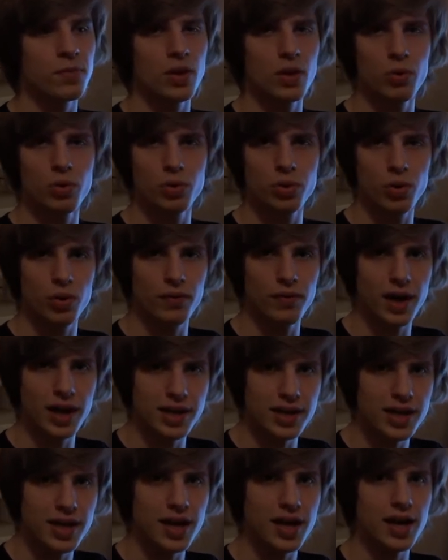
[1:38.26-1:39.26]
о той
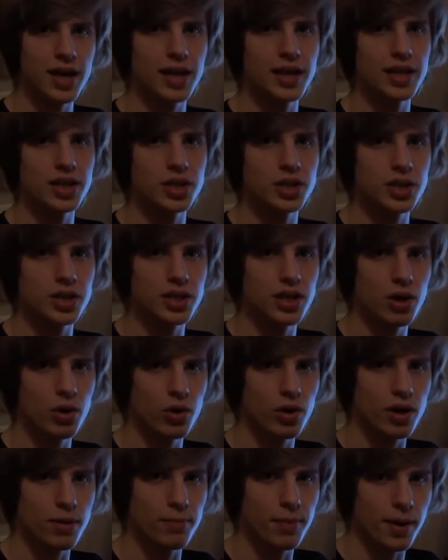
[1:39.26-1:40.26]
войне, о нашей
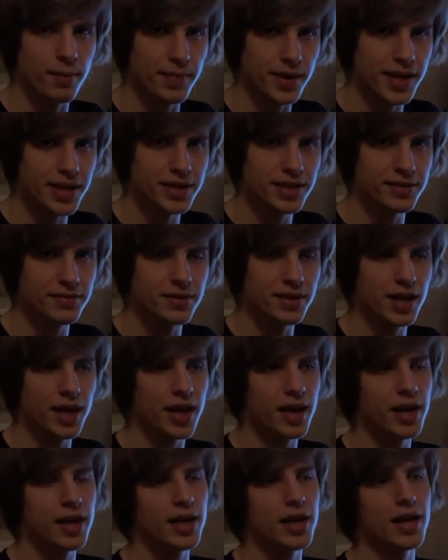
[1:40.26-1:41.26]
нелегкой победе в
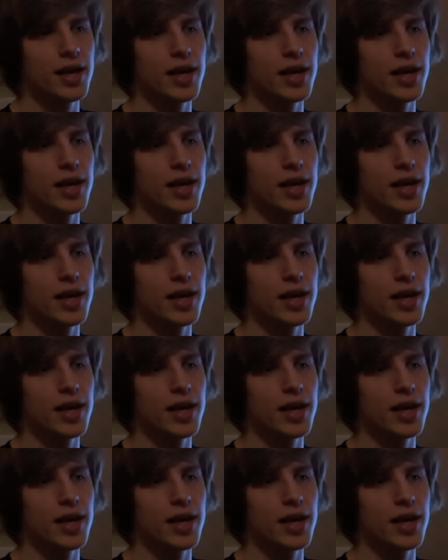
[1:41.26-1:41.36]
ней.